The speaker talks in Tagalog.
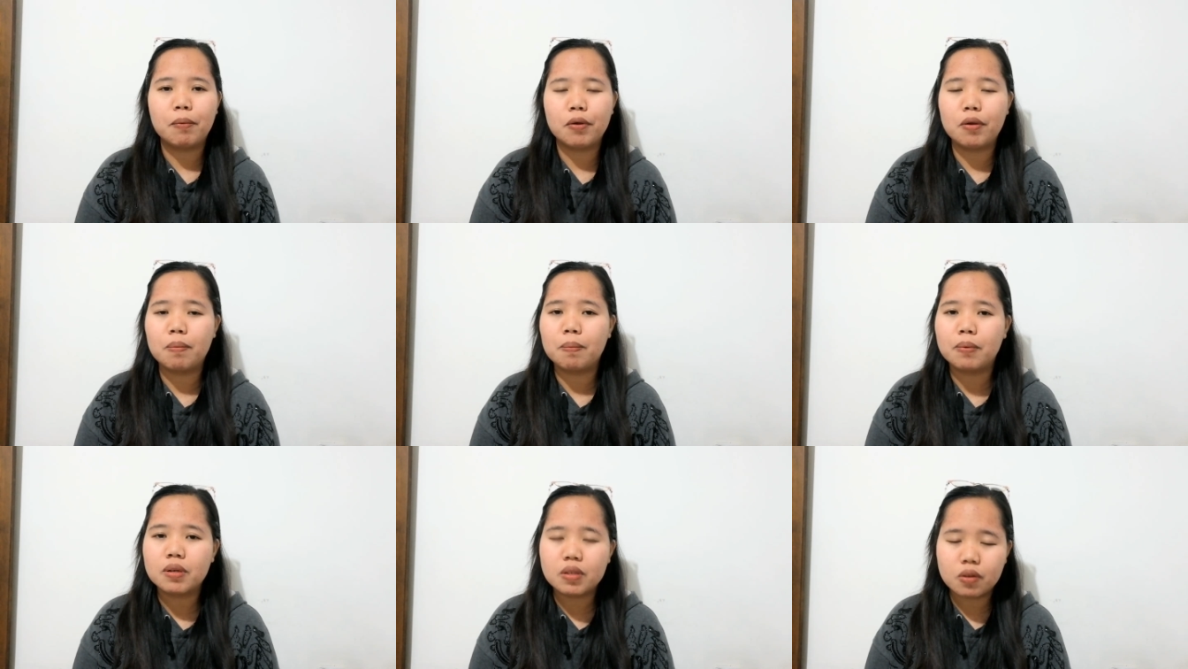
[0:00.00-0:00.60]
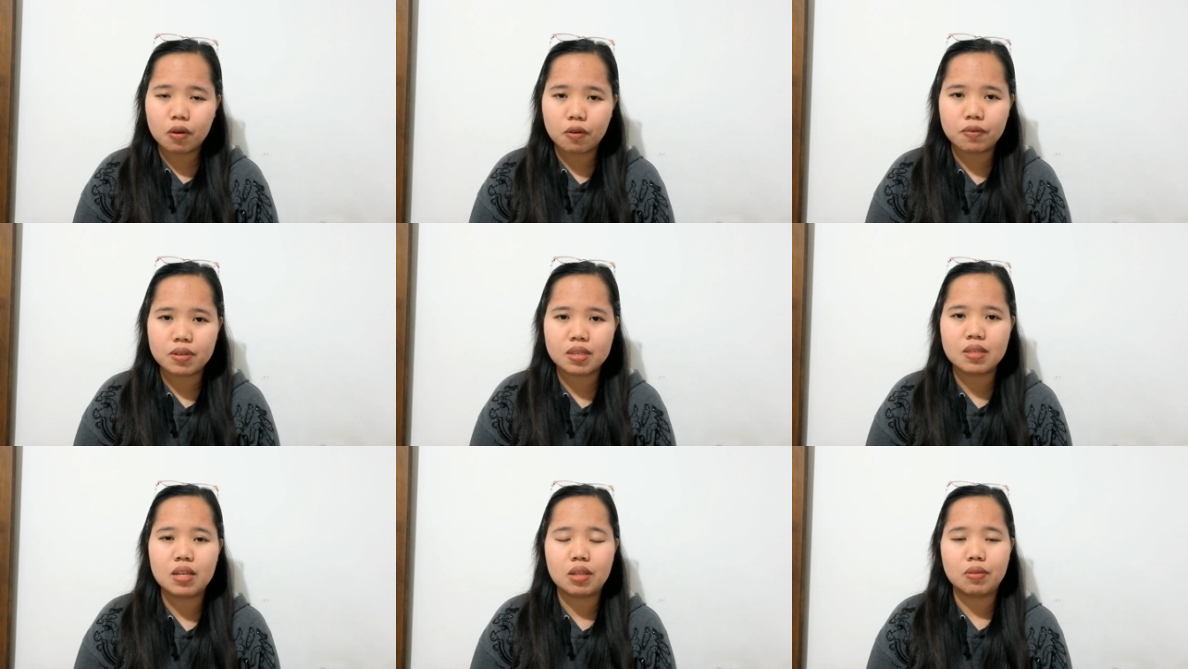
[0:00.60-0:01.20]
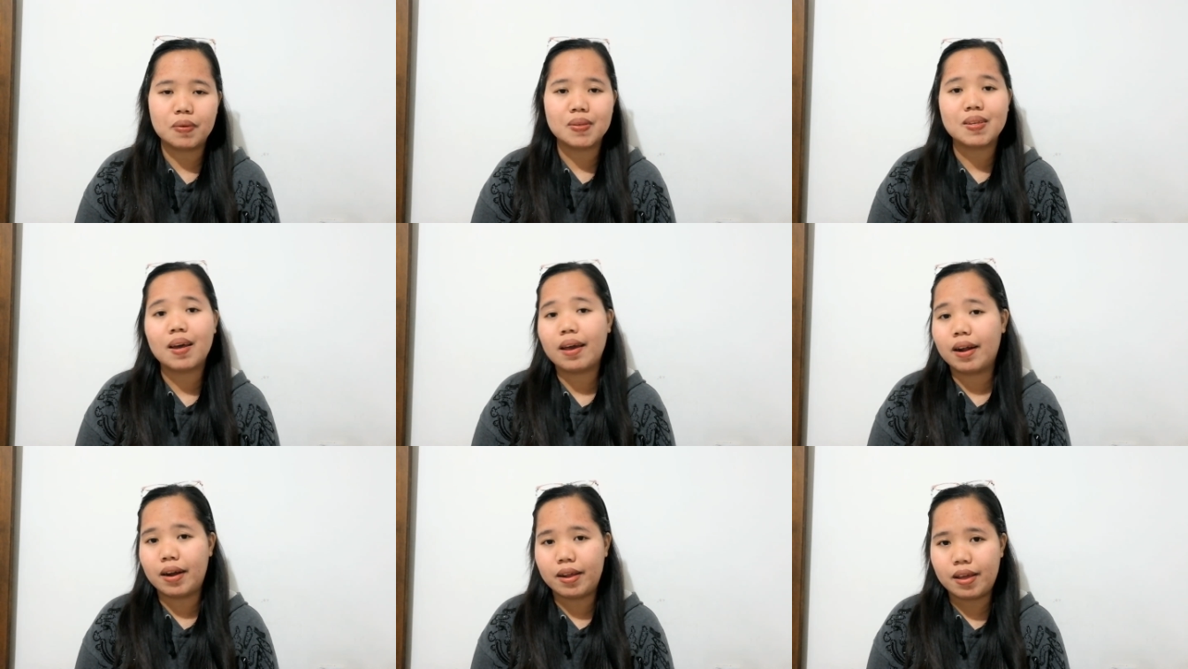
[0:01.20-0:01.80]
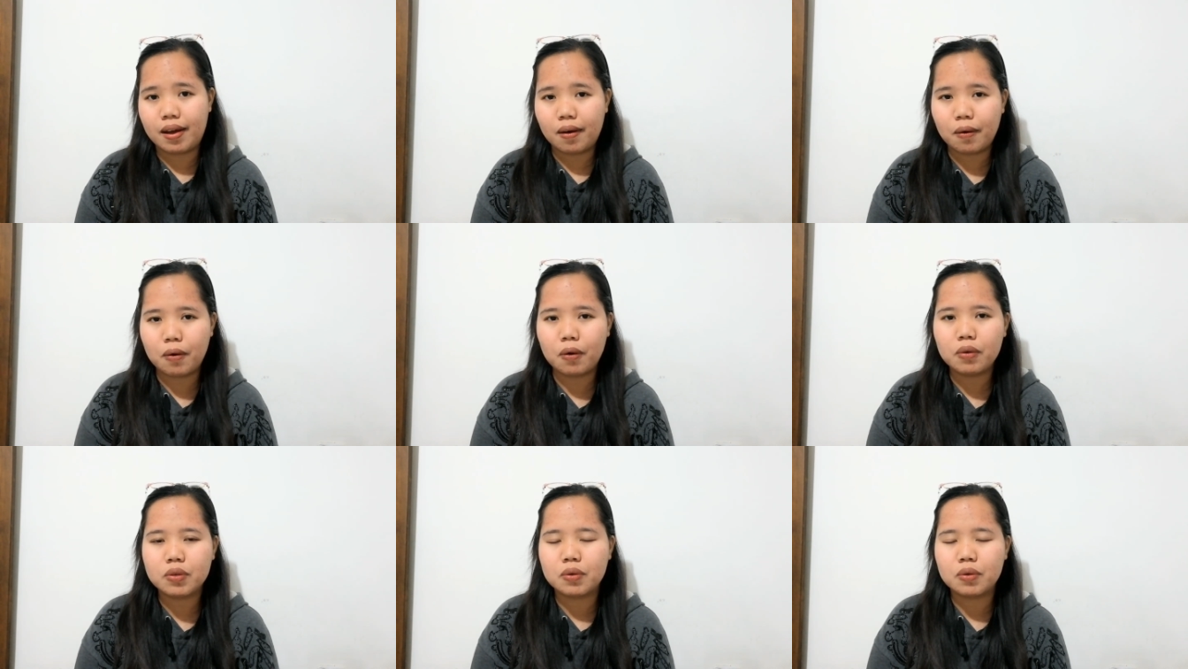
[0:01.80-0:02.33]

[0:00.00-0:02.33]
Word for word: po yung post office dito sa area ko.